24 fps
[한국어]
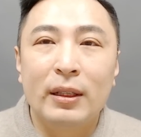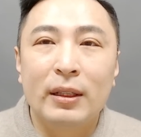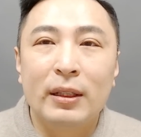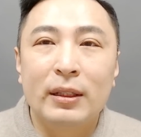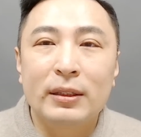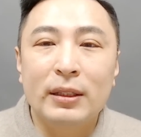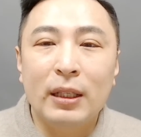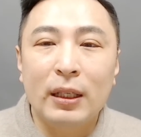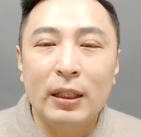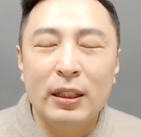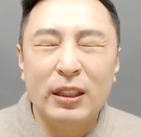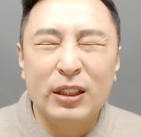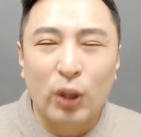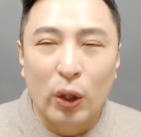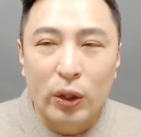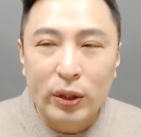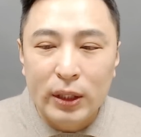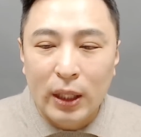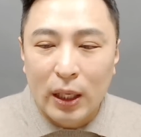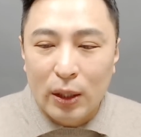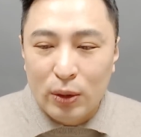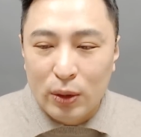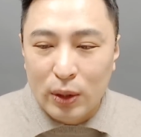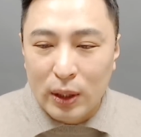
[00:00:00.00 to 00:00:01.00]
차라리
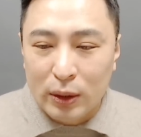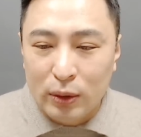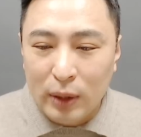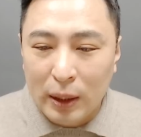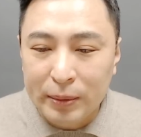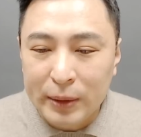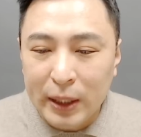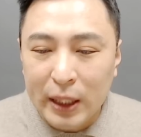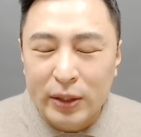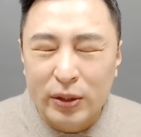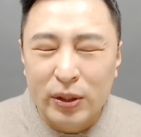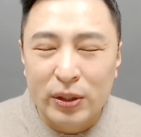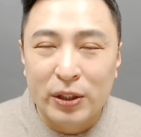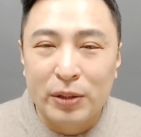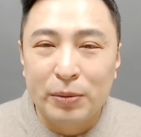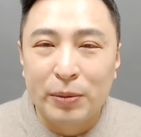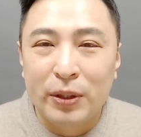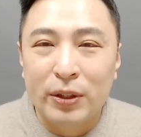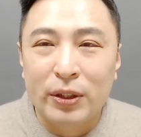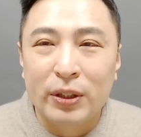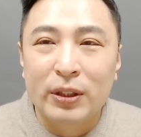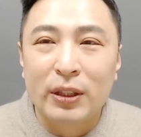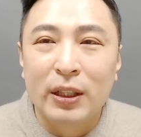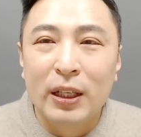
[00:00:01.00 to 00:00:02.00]
저희하고라도 함께
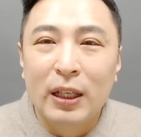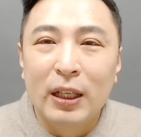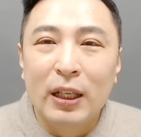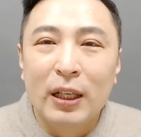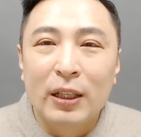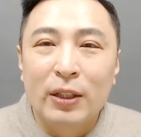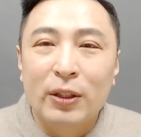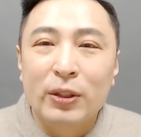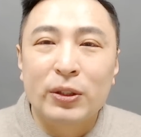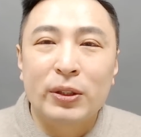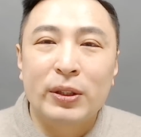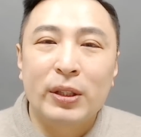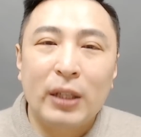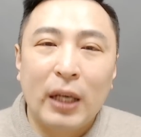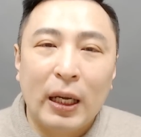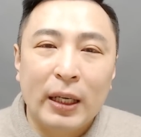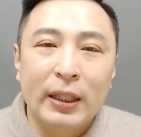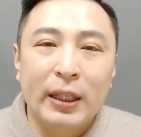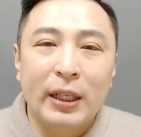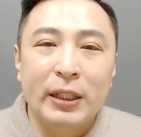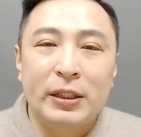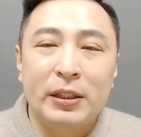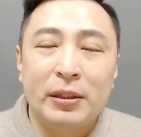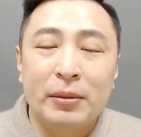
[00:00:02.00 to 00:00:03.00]
있었으면은 그런 선택을 안
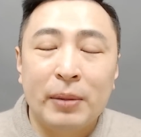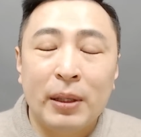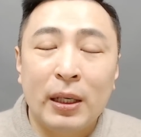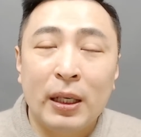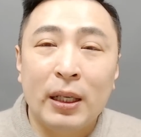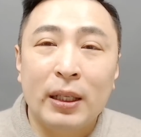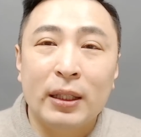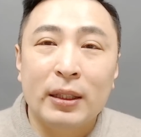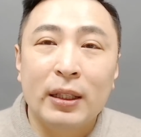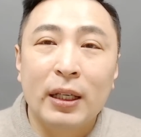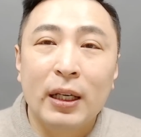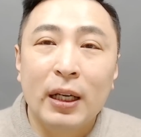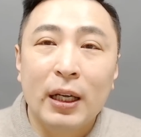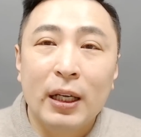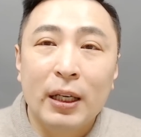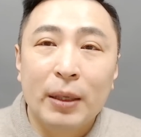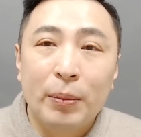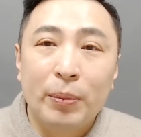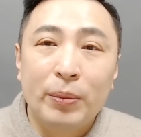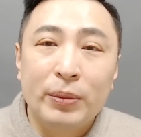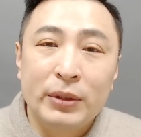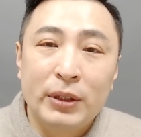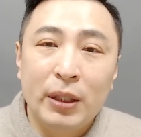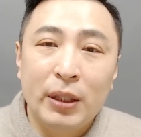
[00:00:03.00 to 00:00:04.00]
했겠지만
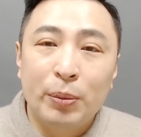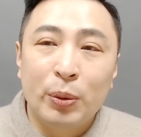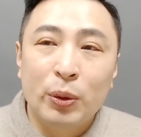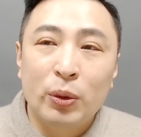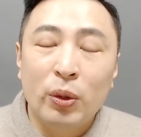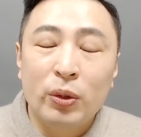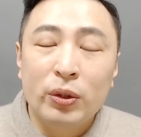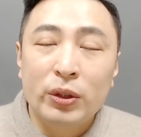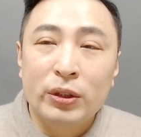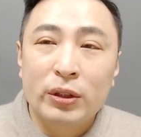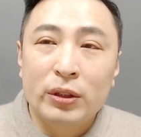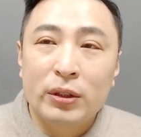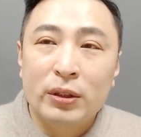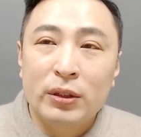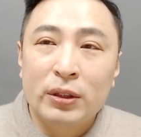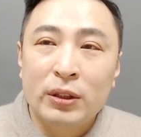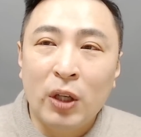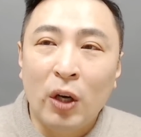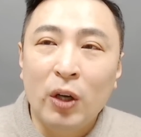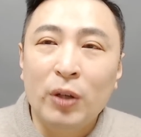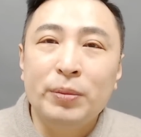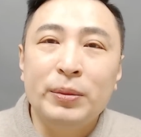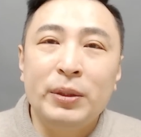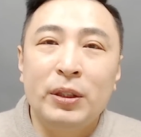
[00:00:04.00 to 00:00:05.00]
이제 보통은
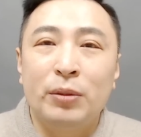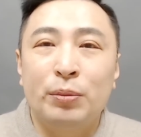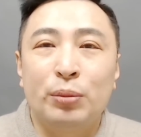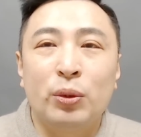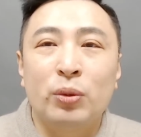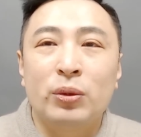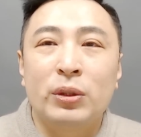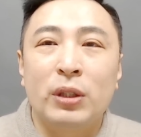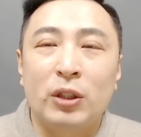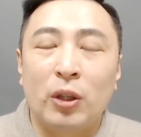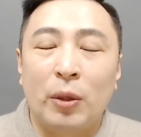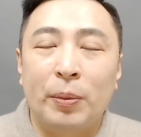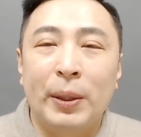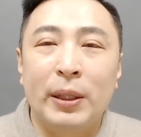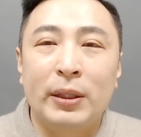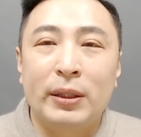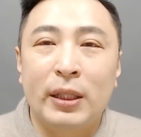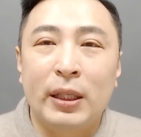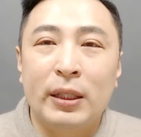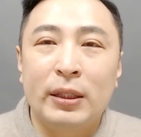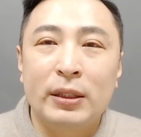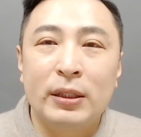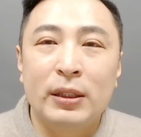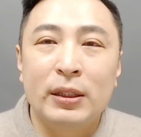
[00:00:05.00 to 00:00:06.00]
처음 이런 부동산 접할
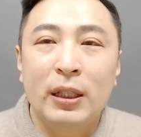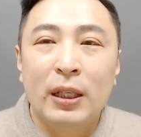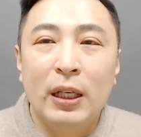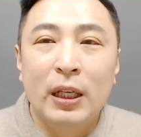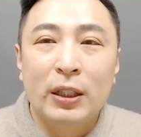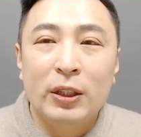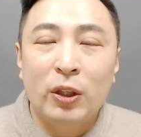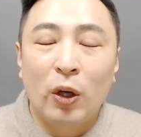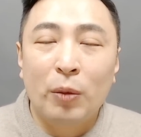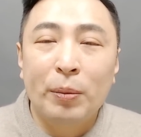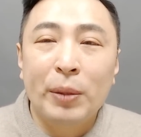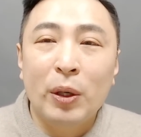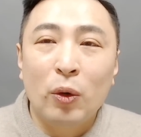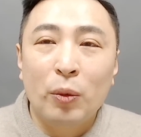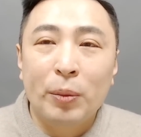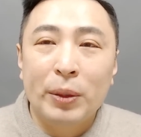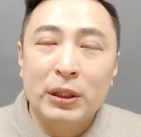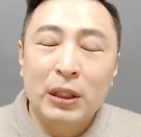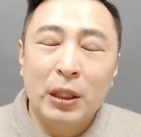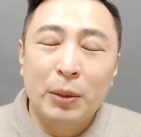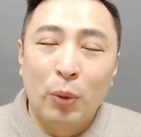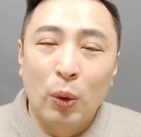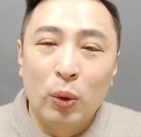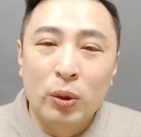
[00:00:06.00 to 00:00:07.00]
때는 경매 공매
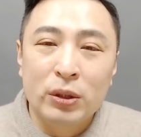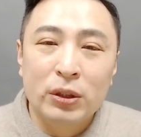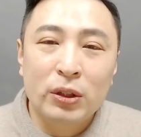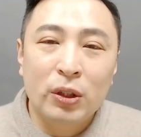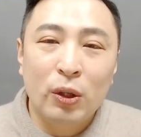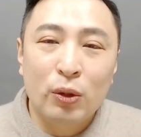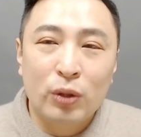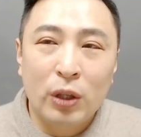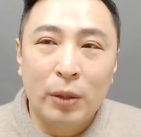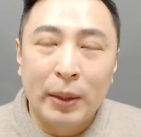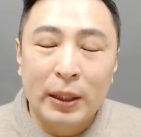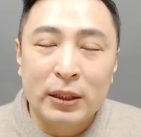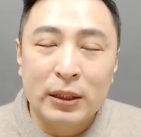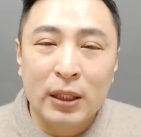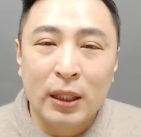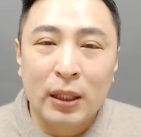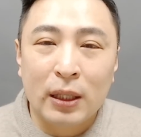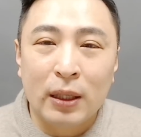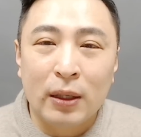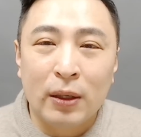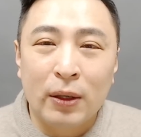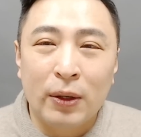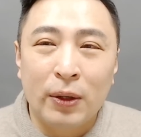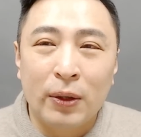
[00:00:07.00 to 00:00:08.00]
잘 모르는 경우가
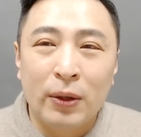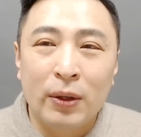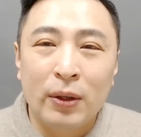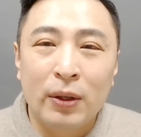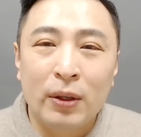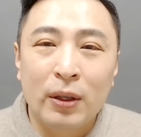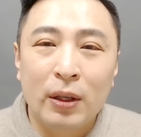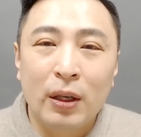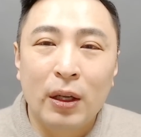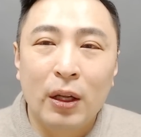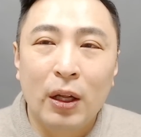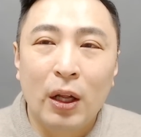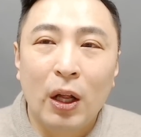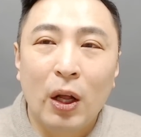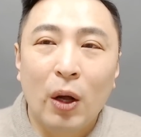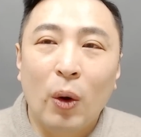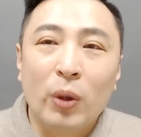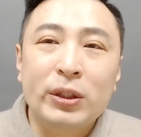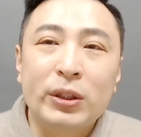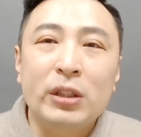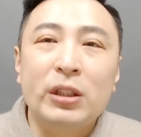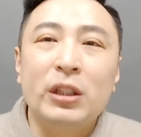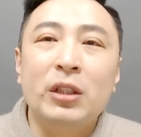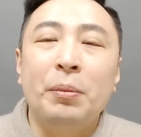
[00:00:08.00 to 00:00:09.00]
많잖아요.
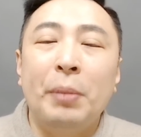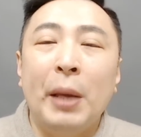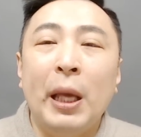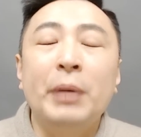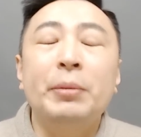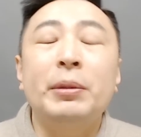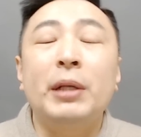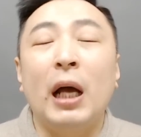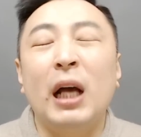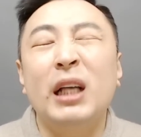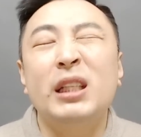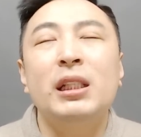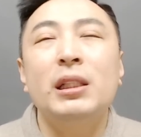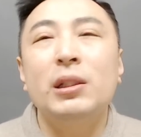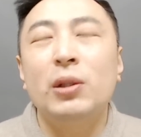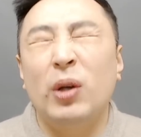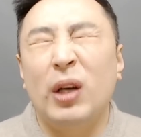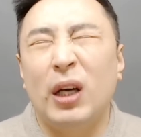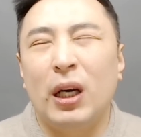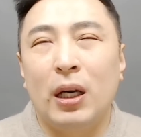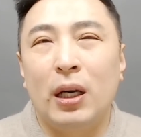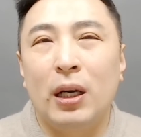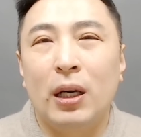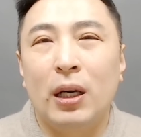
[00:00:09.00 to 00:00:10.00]
어쨌든 매입을 하신 거야.